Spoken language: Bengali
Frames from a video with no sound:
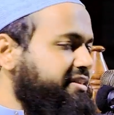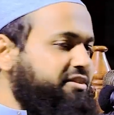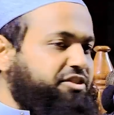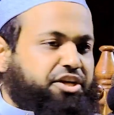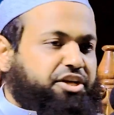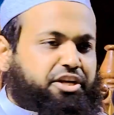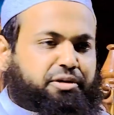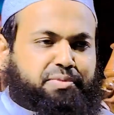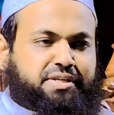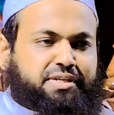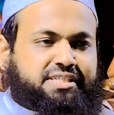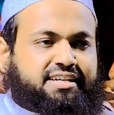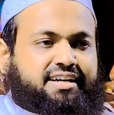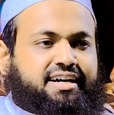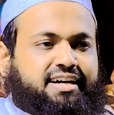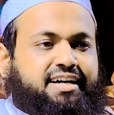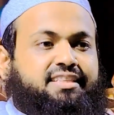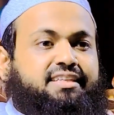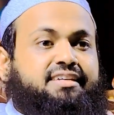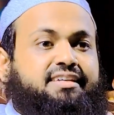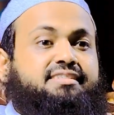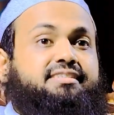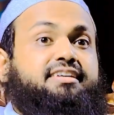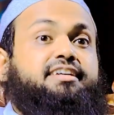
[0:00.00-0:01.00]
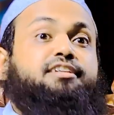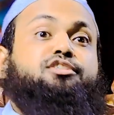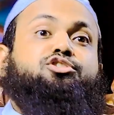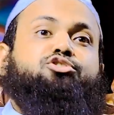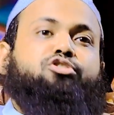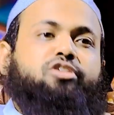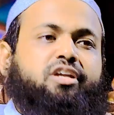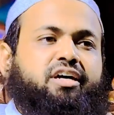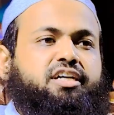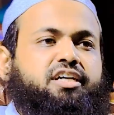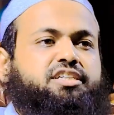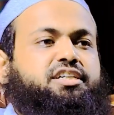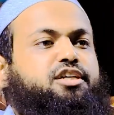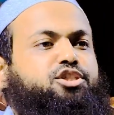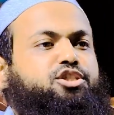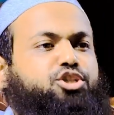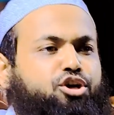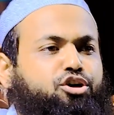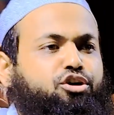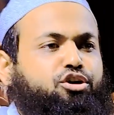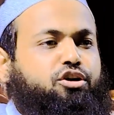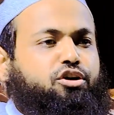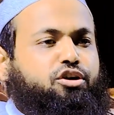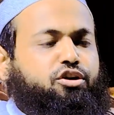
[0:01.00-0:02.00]
তিরমিজি হাদিসের চলে আসা
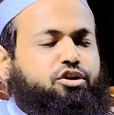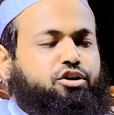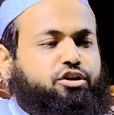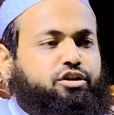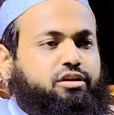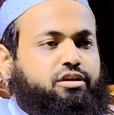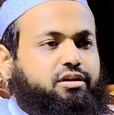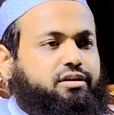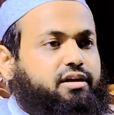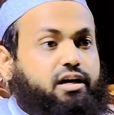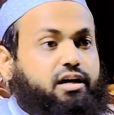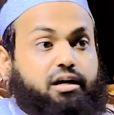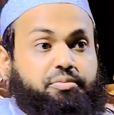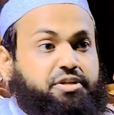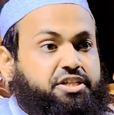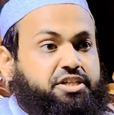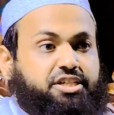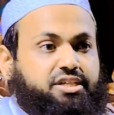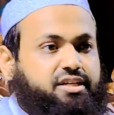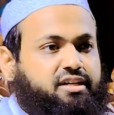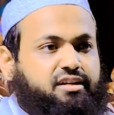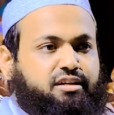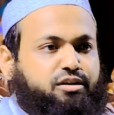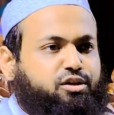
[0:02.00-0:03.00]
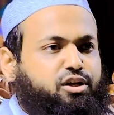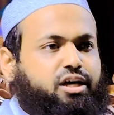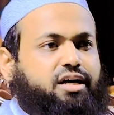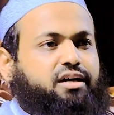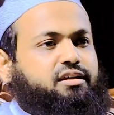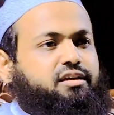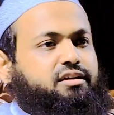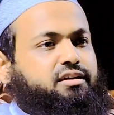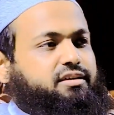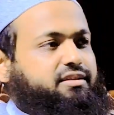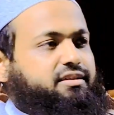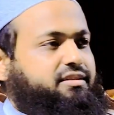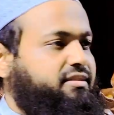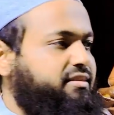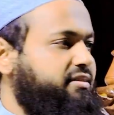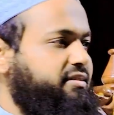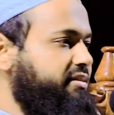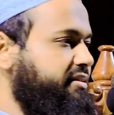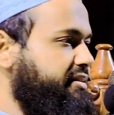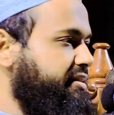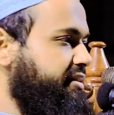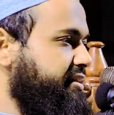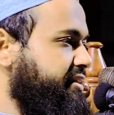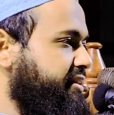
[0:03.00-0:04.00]
সংকলন আবিষ্কার নয়
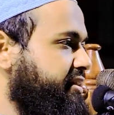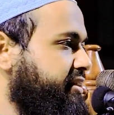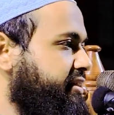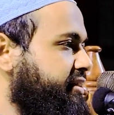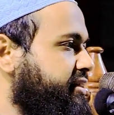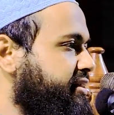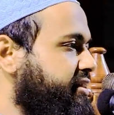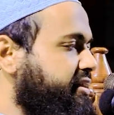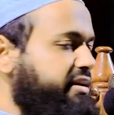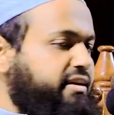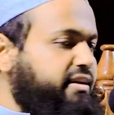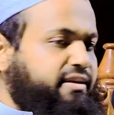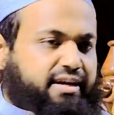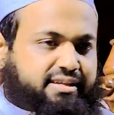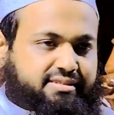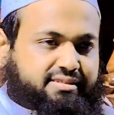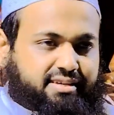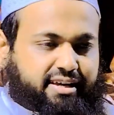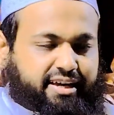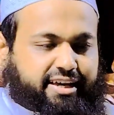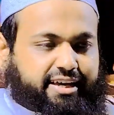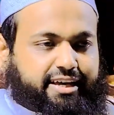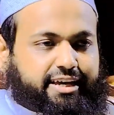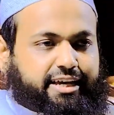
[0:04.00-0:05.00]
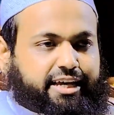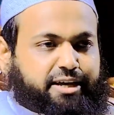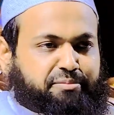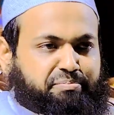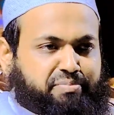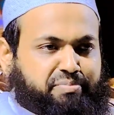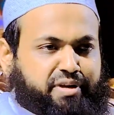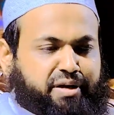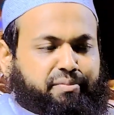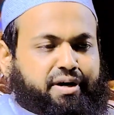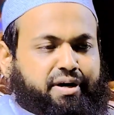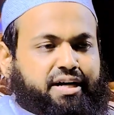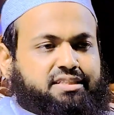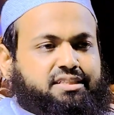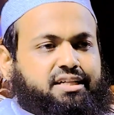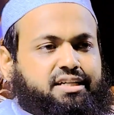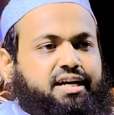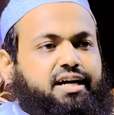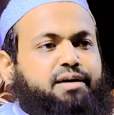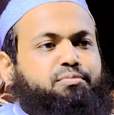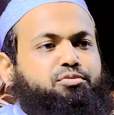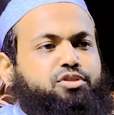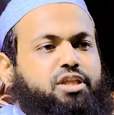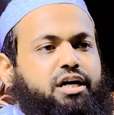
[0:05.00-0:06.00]
নাসাই ইবনে মাজা
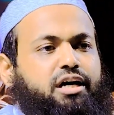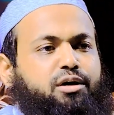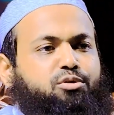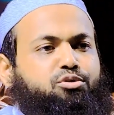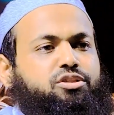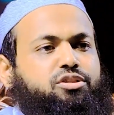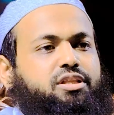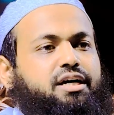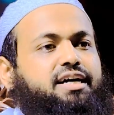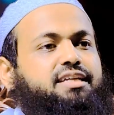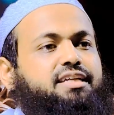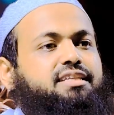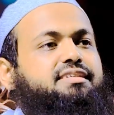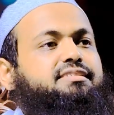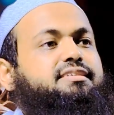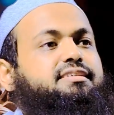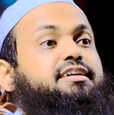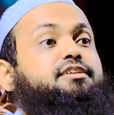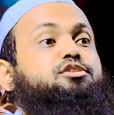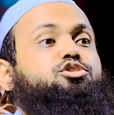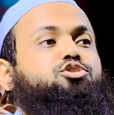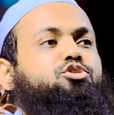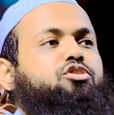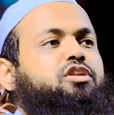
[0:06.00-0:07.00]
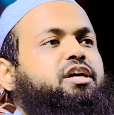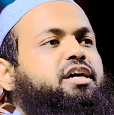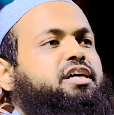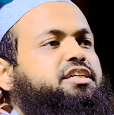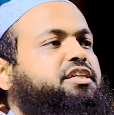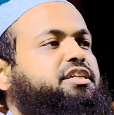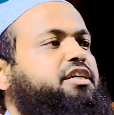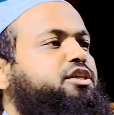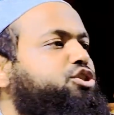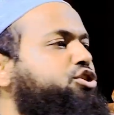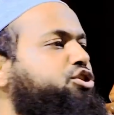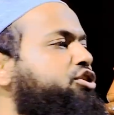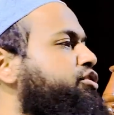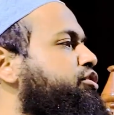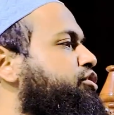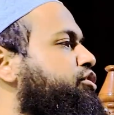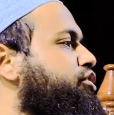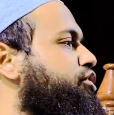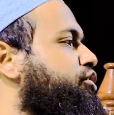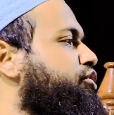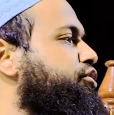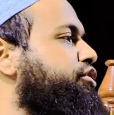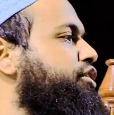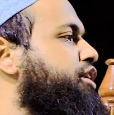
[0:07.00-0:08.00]
আবদাউদ হাদিসের চলে আসা
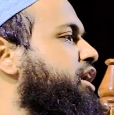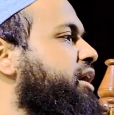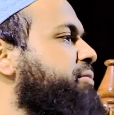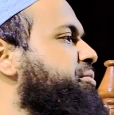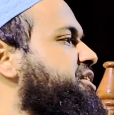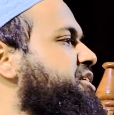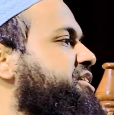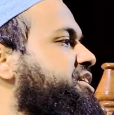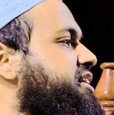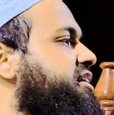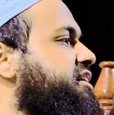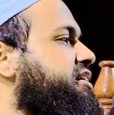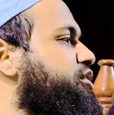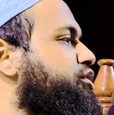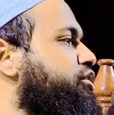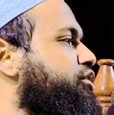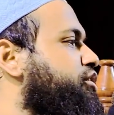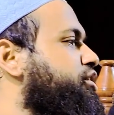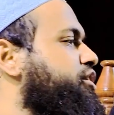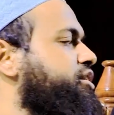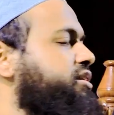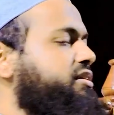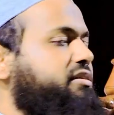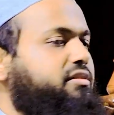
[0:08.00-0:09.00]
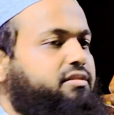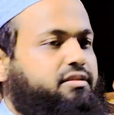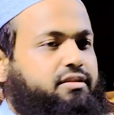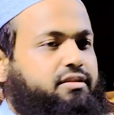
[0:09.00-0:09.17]
সংকলন আবিষ্কার নয়